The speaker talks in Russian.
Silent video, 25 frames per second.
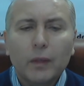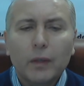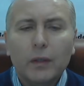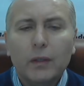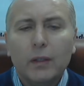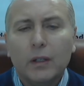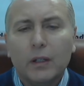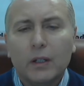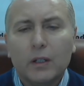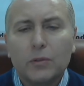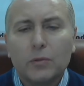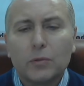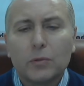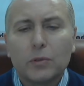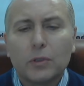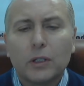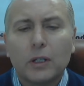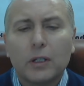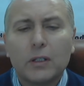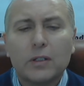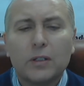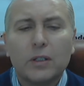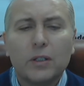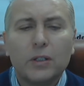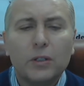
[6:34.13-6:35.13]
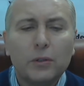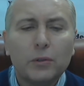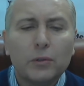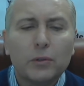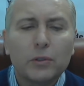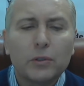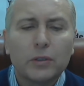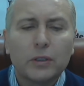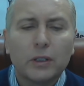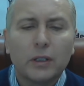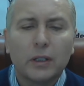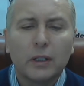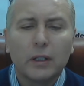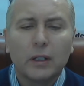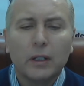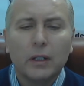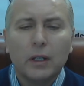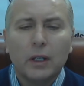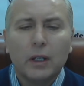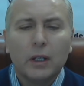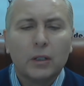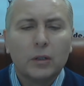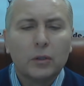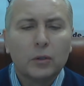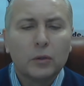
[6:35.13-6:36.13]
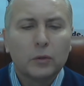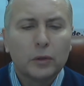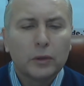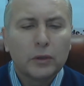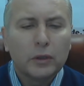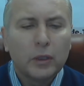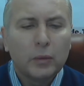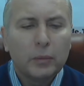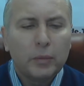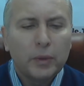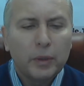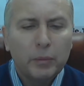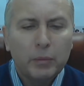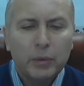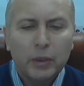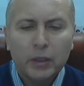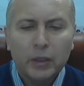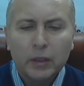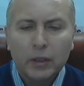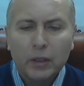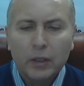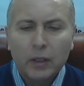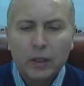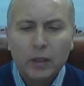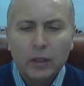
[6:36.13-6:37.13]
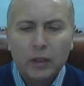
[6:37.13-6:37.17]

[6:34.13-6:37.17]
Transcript: я хочу сказать, серьезная. Ну, вот, например,